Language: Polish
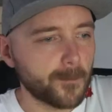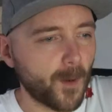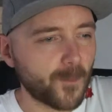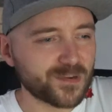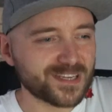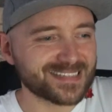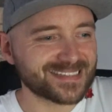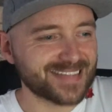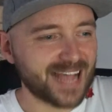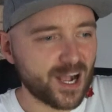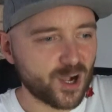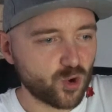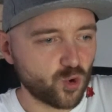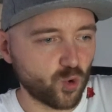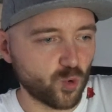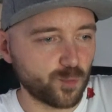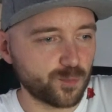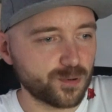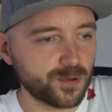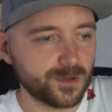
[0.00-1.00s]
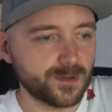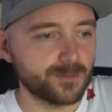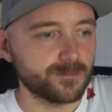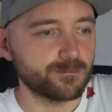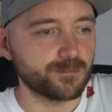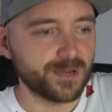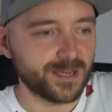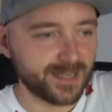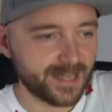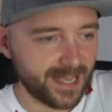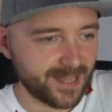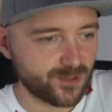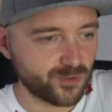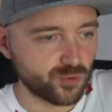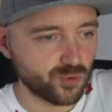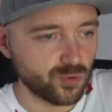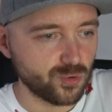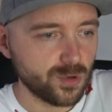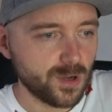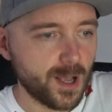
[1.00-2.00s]
Poprzez zakup
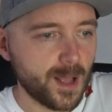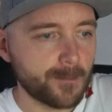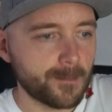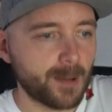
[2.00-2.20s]
biletu